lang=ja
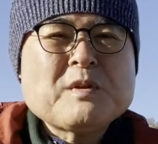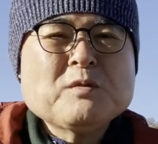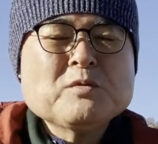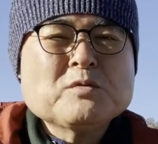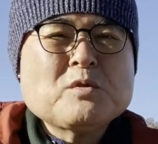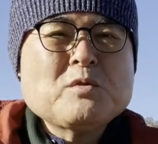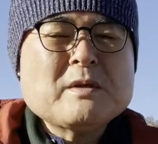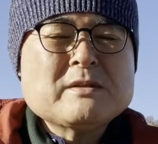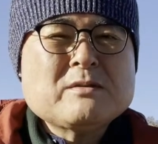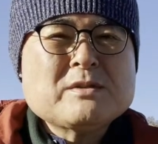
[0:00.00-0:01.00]
この問い合
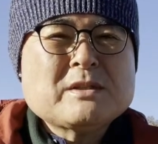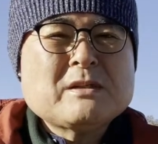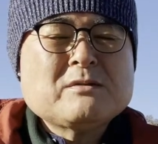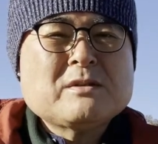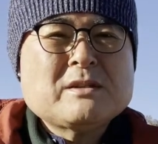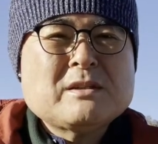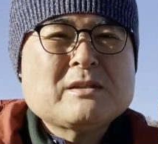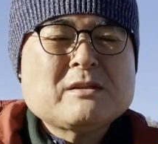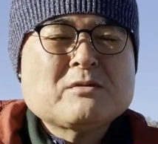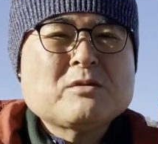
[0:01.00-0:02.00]
わせをしたい時に
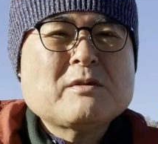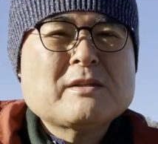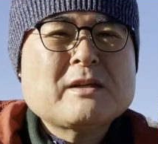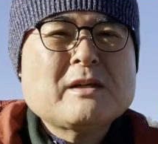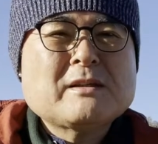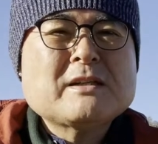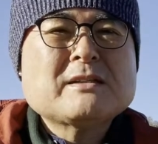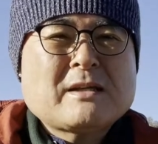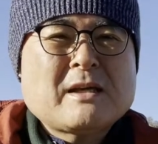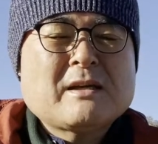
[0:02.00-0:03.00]
ちゃんと問い合わせがで
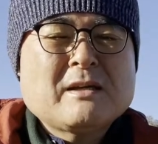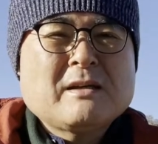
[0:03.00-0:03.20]
きて